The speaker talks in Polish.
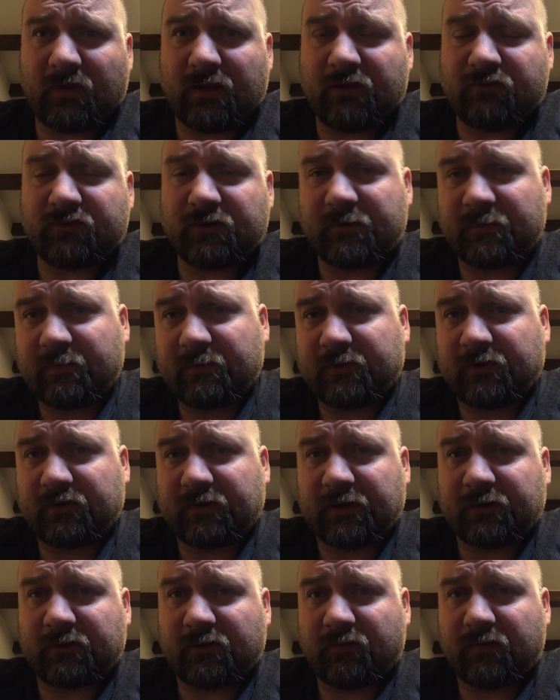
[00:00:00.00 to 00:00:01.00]
jeżeli by to
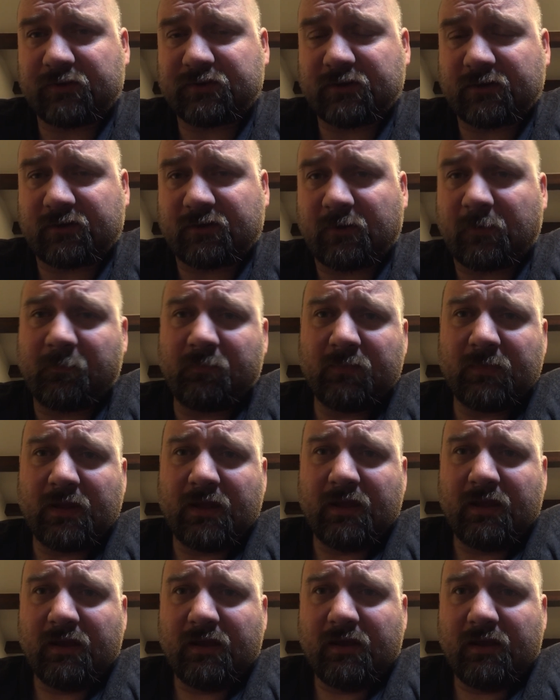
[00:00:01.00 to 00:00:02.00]
traktować jako
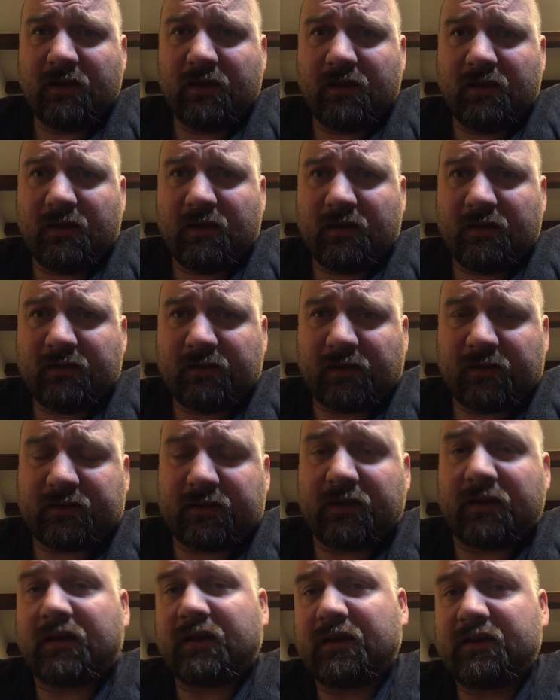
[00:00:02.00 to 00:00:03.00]

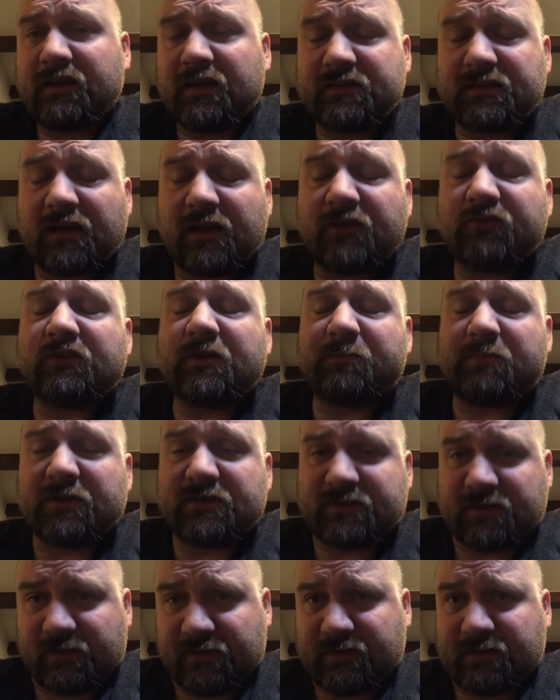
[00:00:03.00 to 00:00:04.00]
taki niezależny
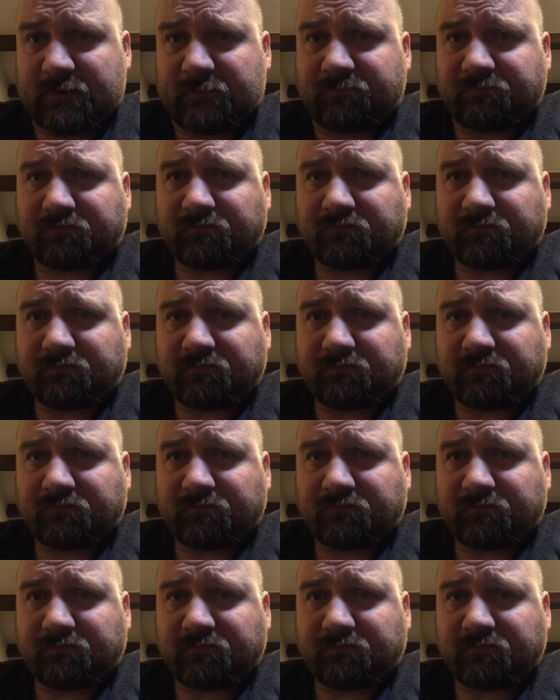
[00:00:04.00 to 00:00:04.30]
biznes,